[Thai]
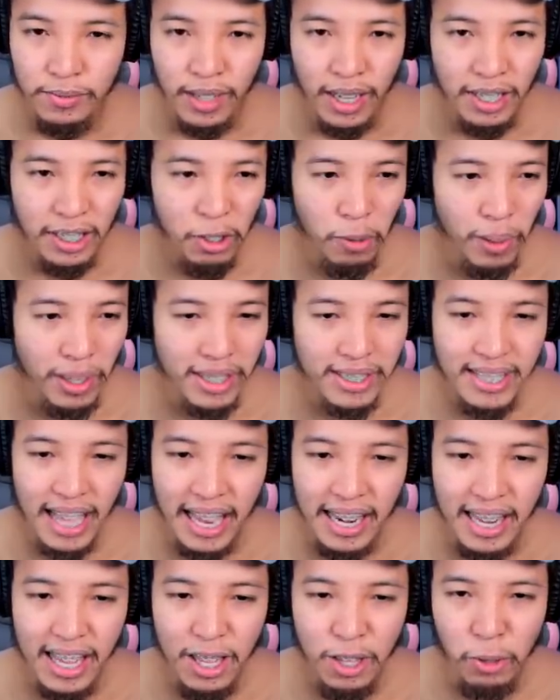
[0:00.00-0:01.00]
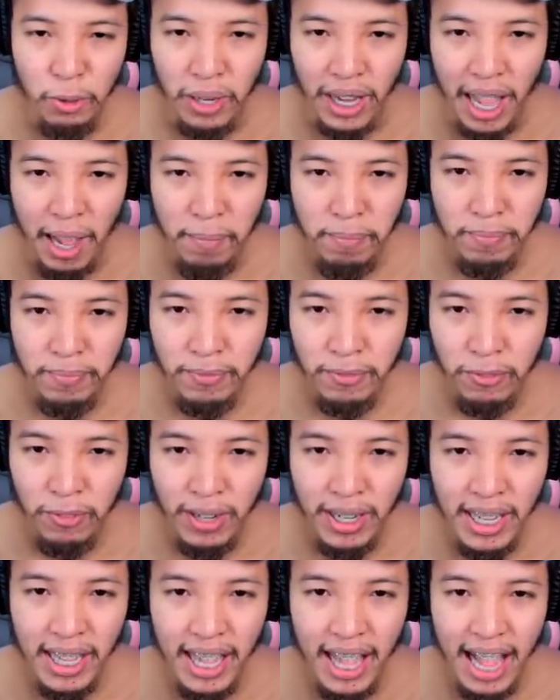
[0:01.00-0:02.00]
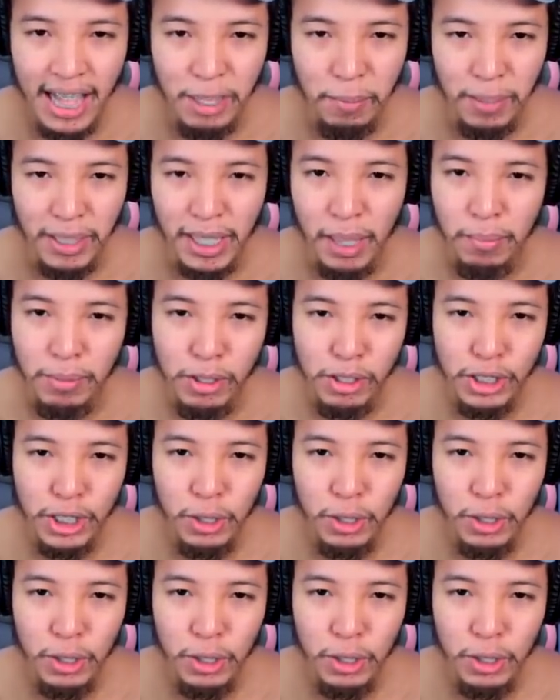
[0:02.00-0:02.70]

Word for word: อันนี้ถือว่านิสัยดีอยู่นะครับวันนี้อาจจะเป็นคลิป